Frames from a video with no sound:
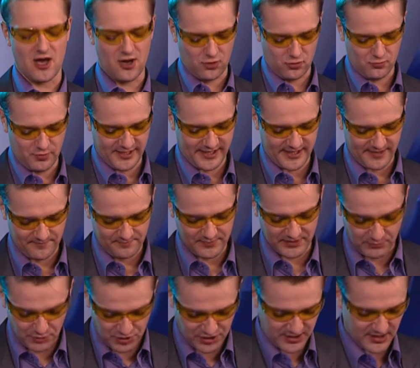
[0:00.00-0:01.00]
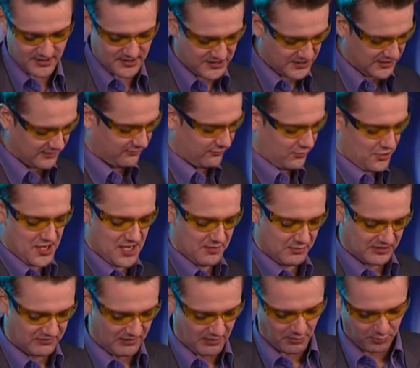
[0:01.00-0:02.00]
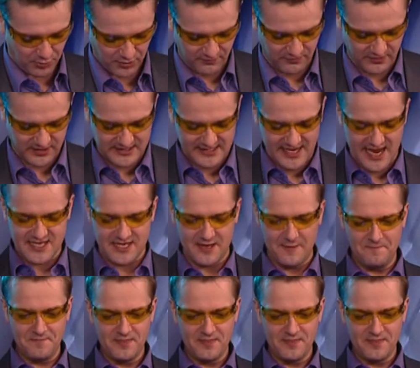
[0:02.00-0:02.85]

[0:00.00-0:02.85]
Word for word: рубрика. Потому что сегодня мы с вами будем выяснять,